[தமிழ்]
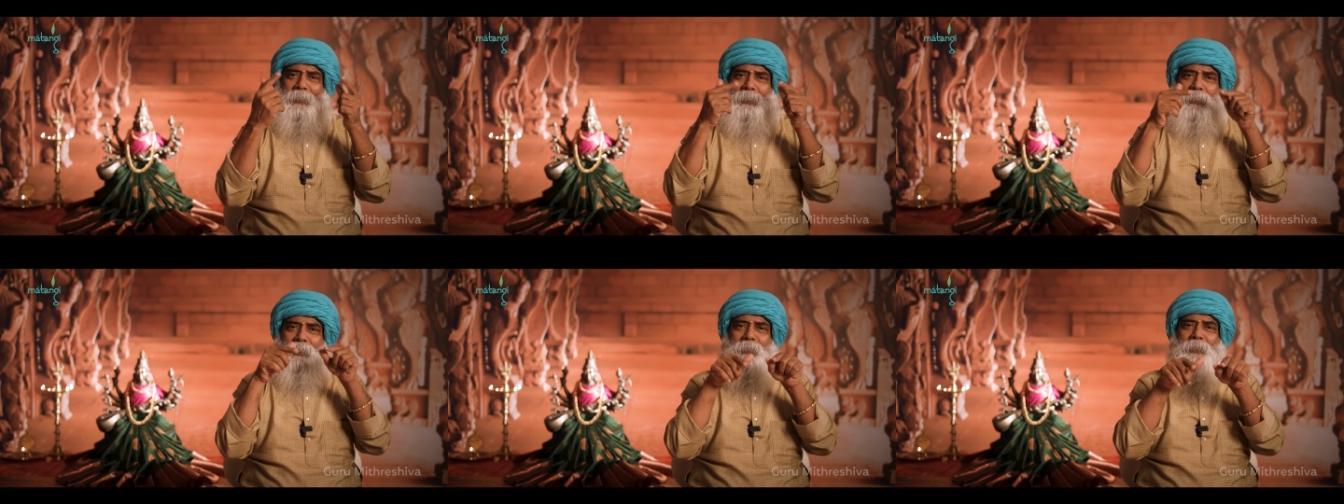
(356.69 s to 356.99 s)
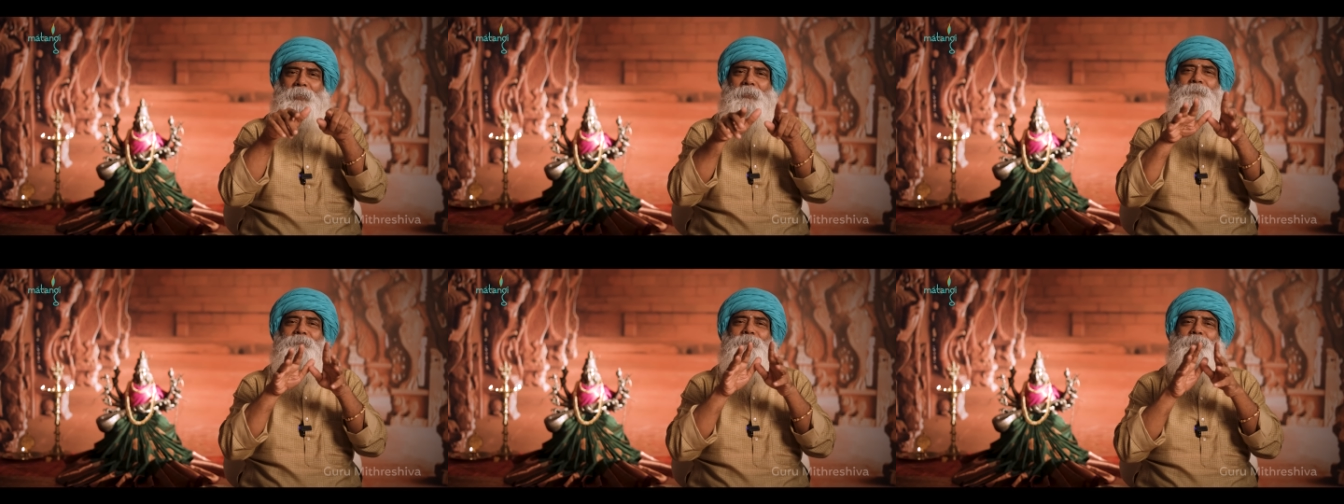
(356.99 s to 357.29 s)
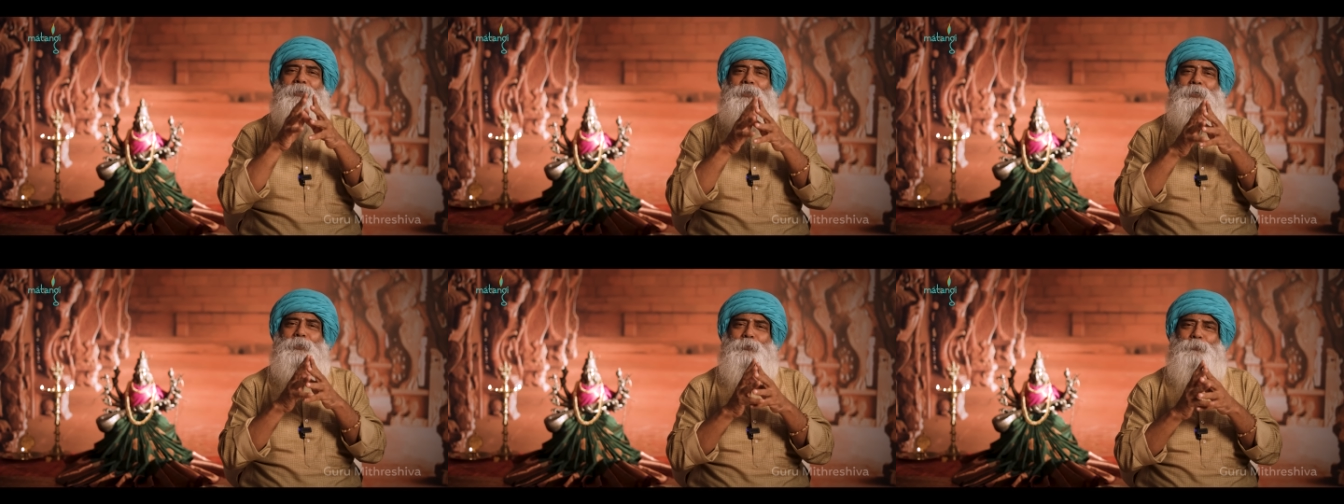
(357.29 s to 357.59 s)
ஞானம்
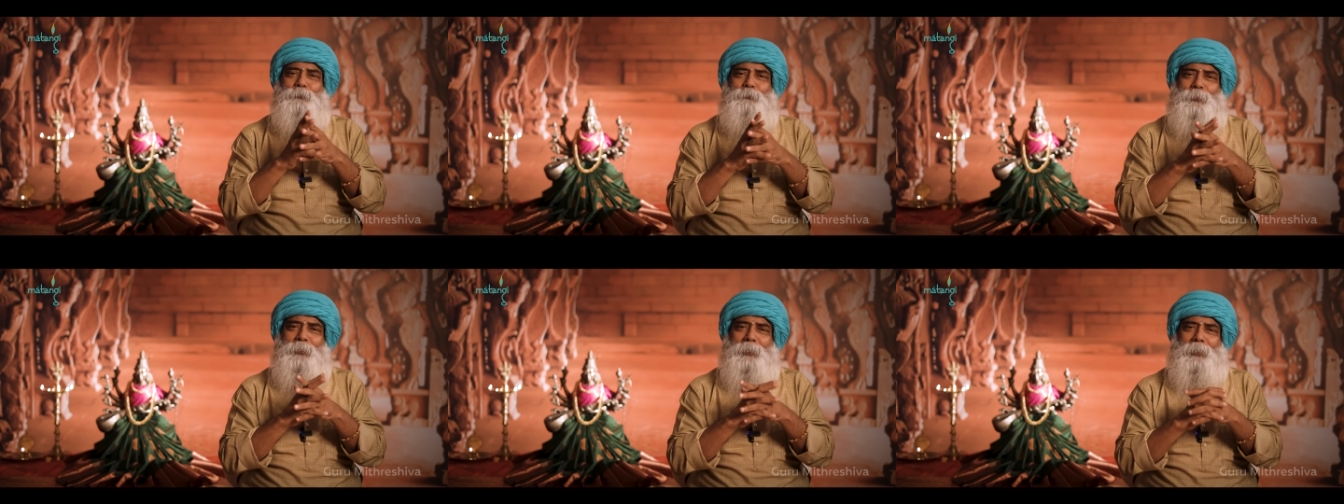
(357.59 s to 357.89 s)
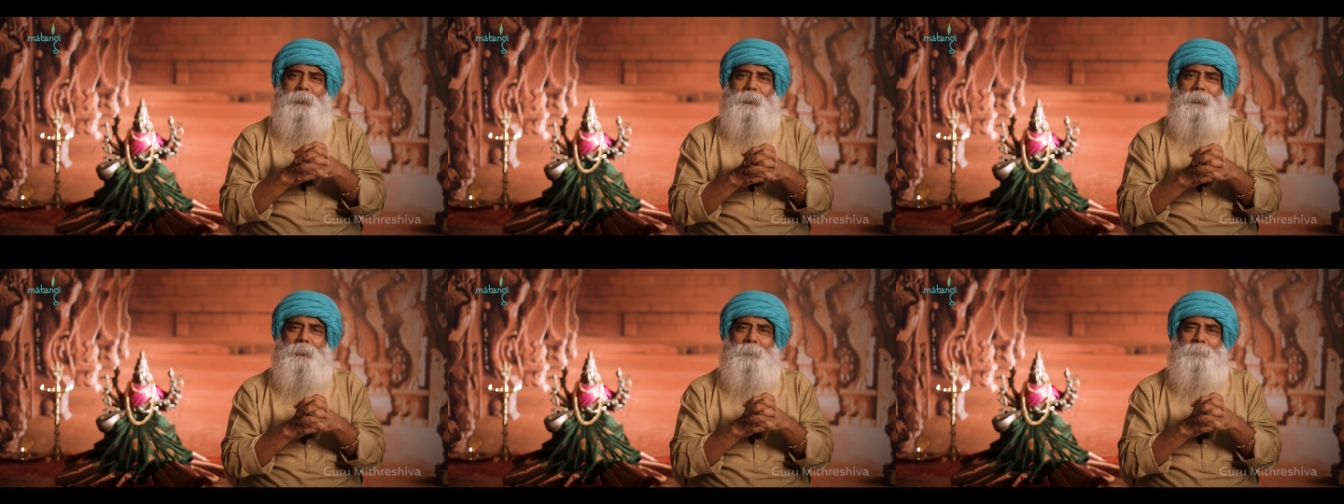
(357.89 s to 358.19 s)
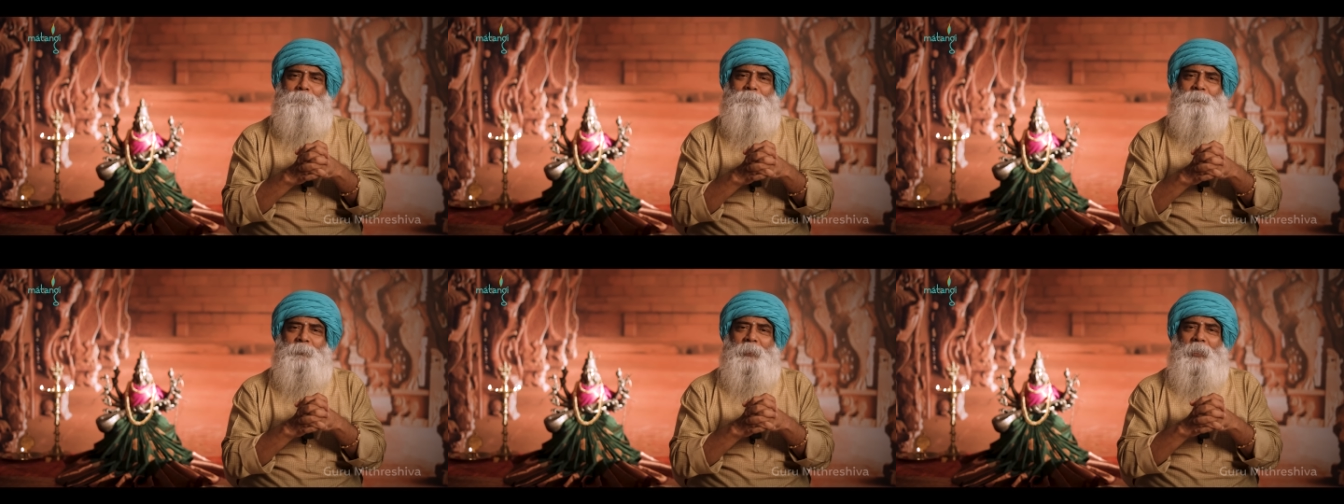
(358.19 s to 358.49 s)
வரணும்னா
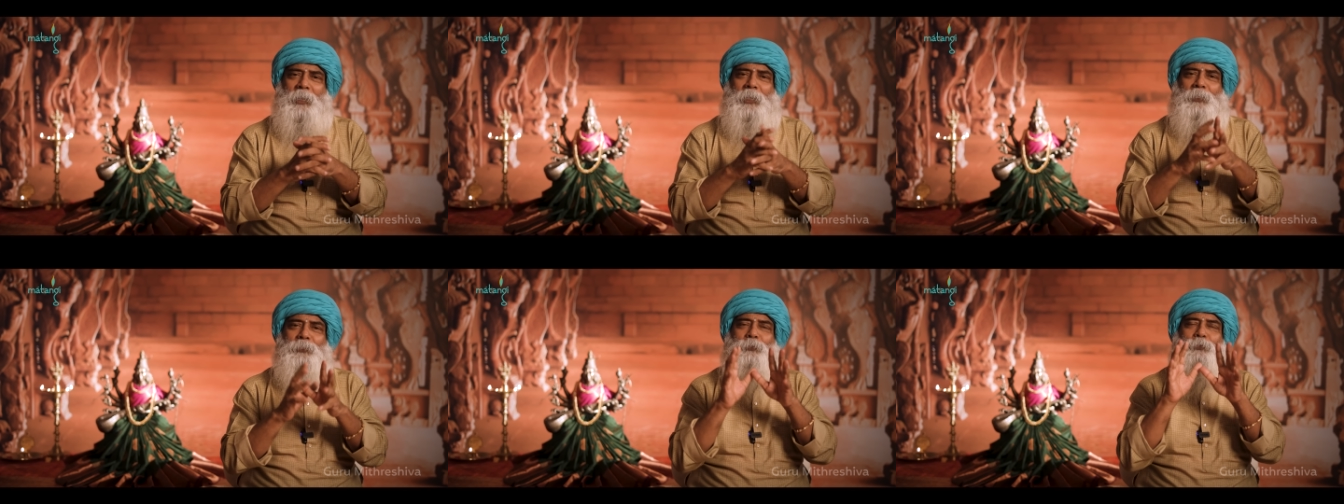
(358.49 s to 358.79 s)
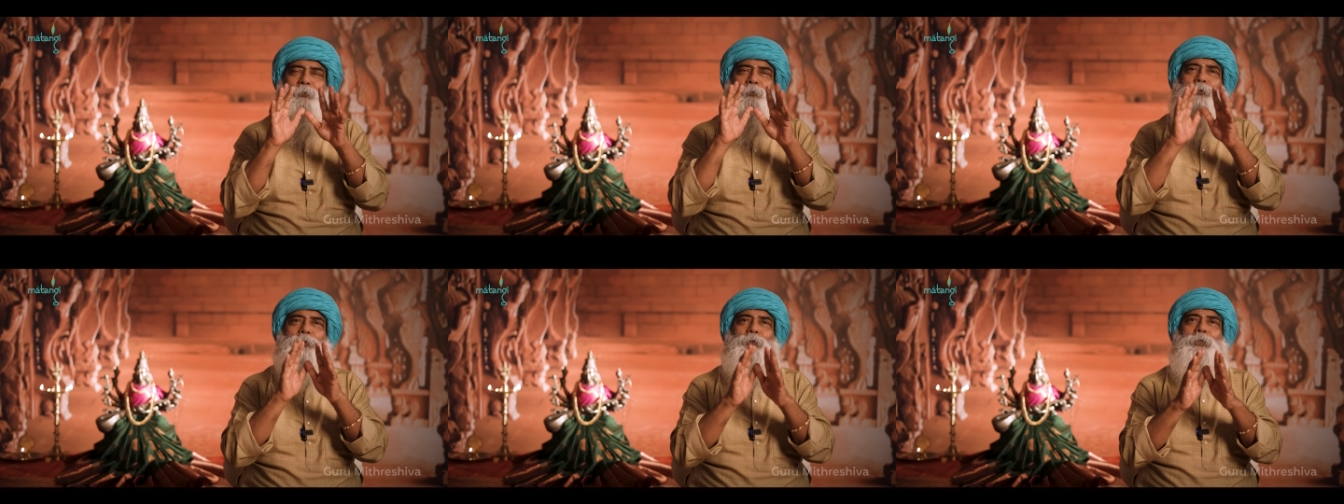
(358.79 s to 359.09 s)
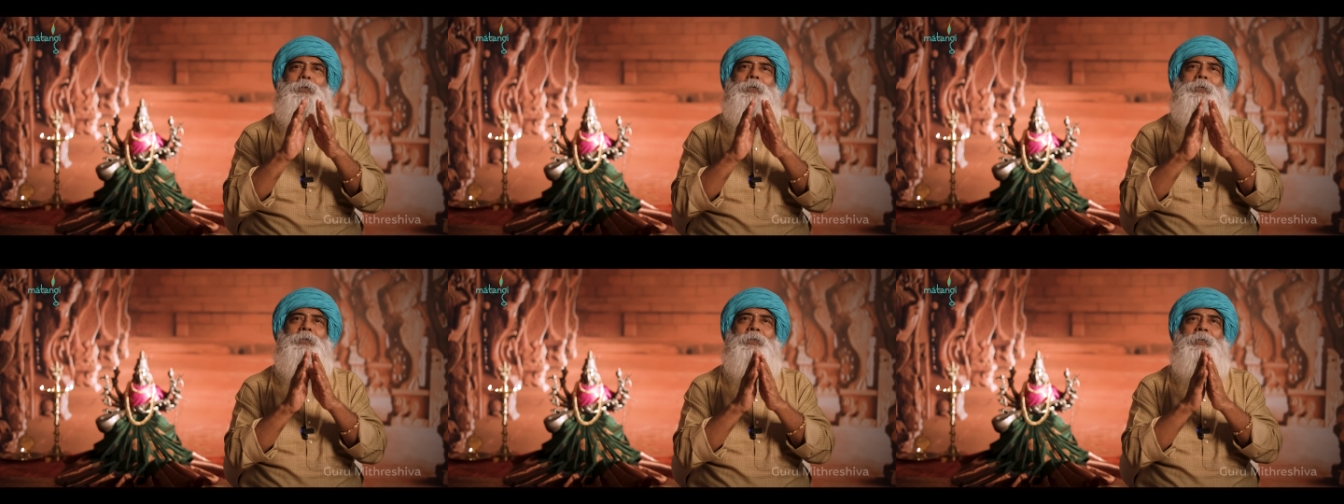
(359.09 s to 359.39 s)

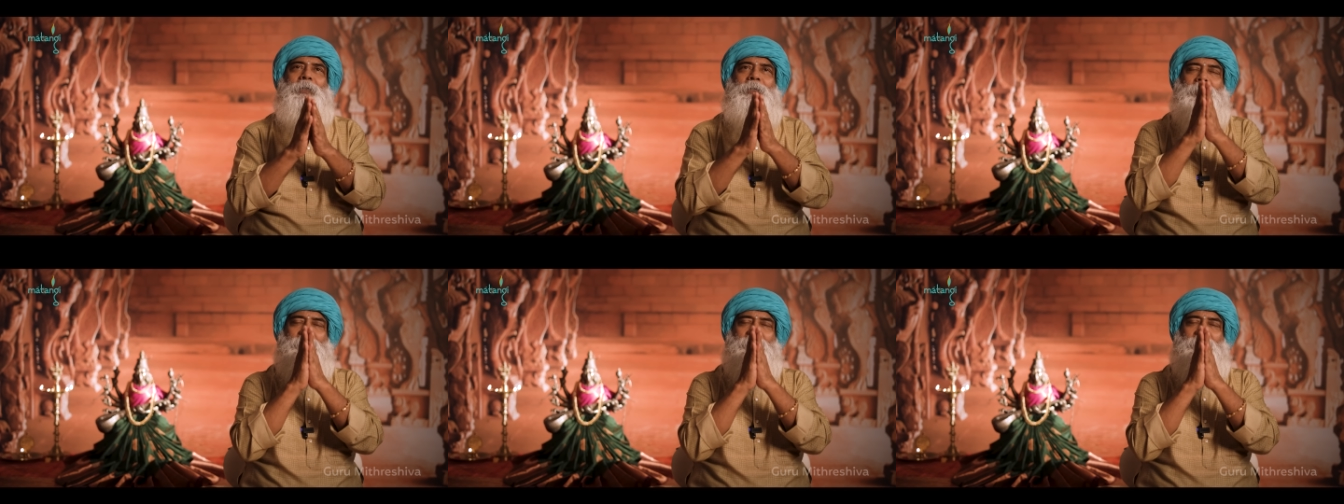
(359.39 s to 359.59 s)
அதுக்குண்டான